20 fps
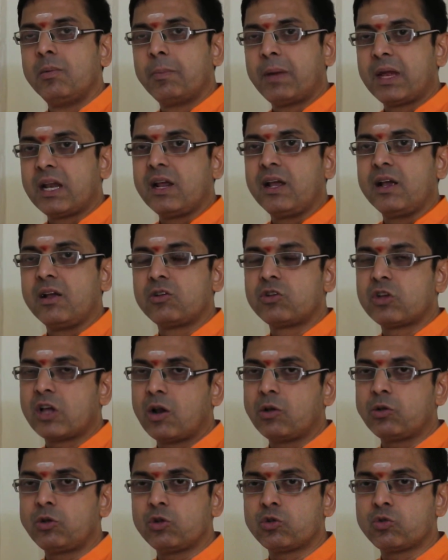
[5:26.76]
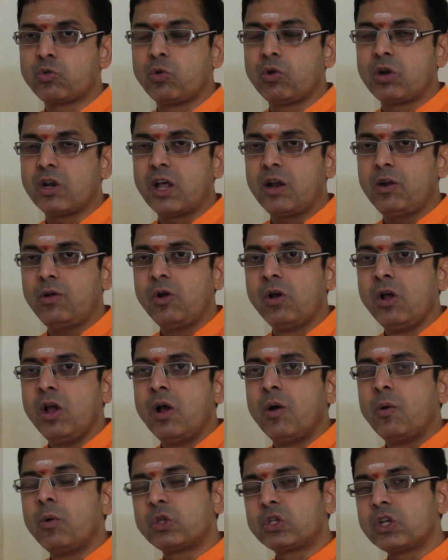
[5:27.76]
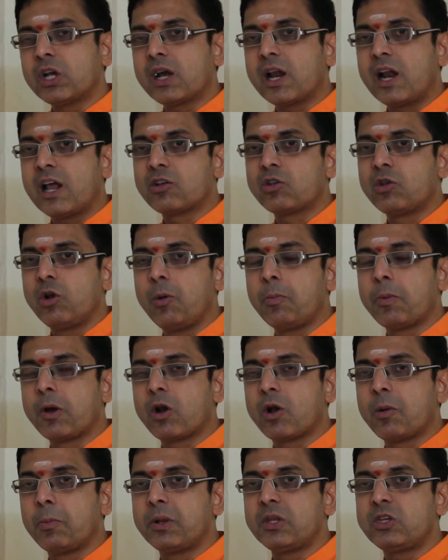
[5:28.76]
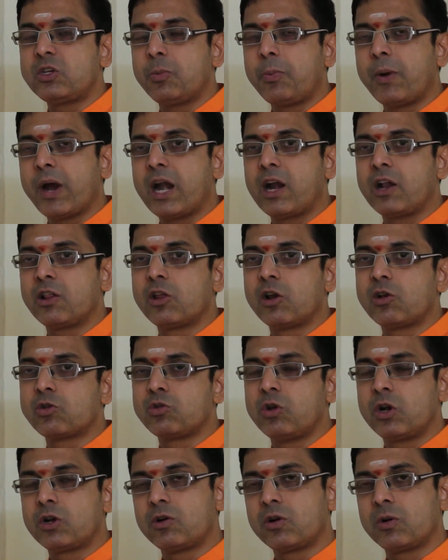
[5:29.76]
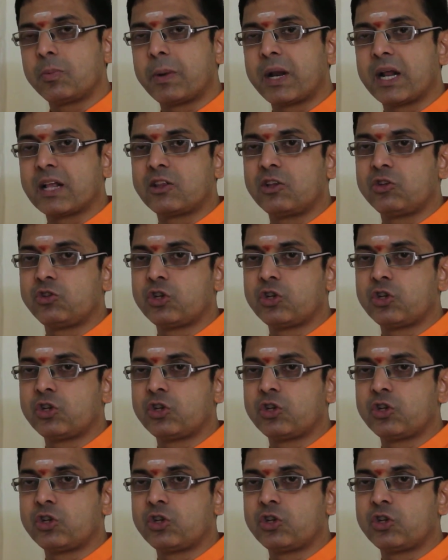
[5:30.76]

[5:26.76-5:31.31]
మరి సెలవు తీసుకుంటున్నాను వచ్చే క్లాస్లో మరొక మంచి పాయింట్ని తెలుసుకునేటువంటి ప్రయత్నం